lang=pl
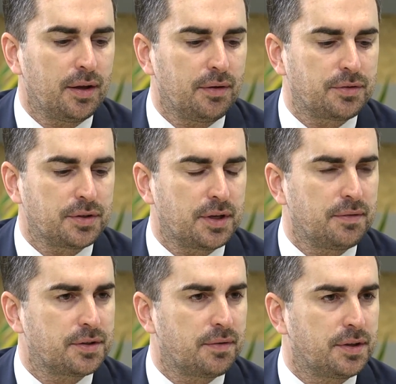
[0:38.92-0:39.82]
w coś
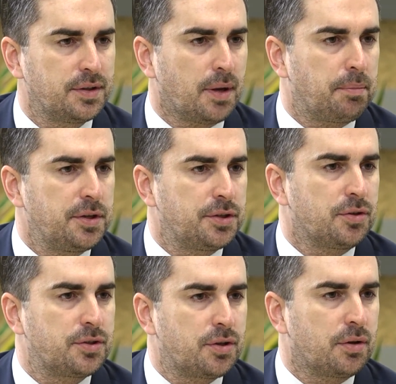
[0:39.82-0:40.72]
zainwestować i za
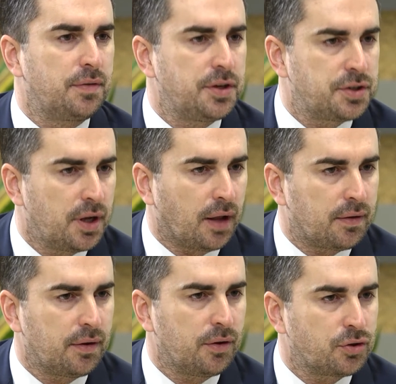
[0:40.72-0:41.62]
50, 100, 200
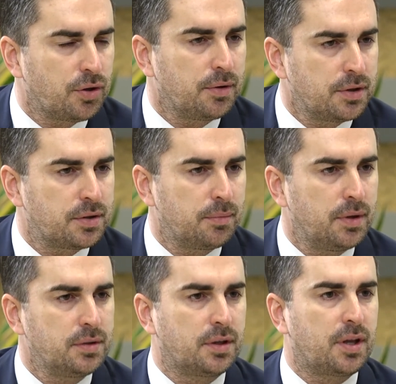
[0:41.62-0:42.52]
lat, no co jeszcze
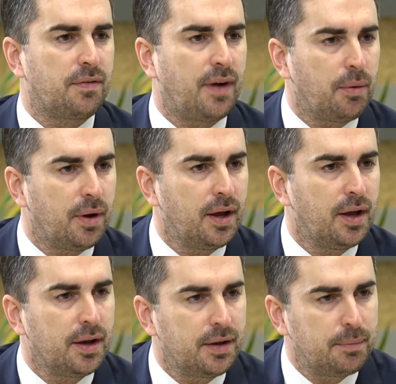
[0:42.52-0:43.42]
będzie trwałe
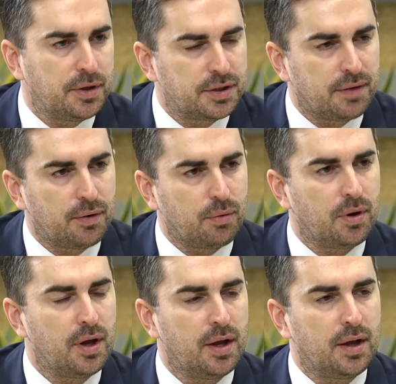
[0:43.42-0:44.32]
i będzie dawało
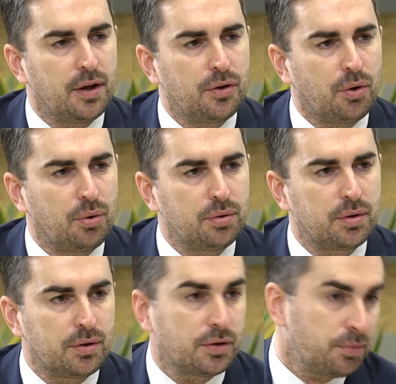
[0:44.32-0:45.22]
dochód,
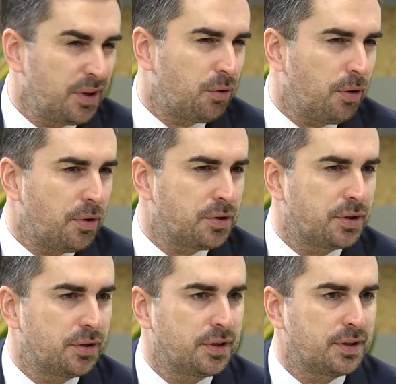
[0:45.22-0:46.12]
to są
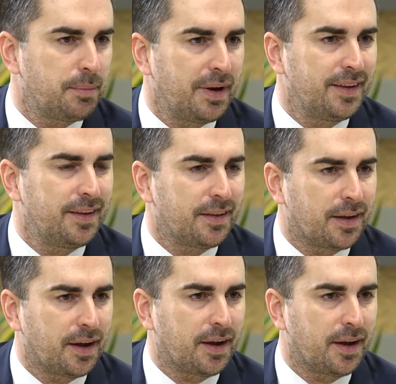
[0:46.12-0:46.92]
nieruchomości. To jest chyba jedyna taka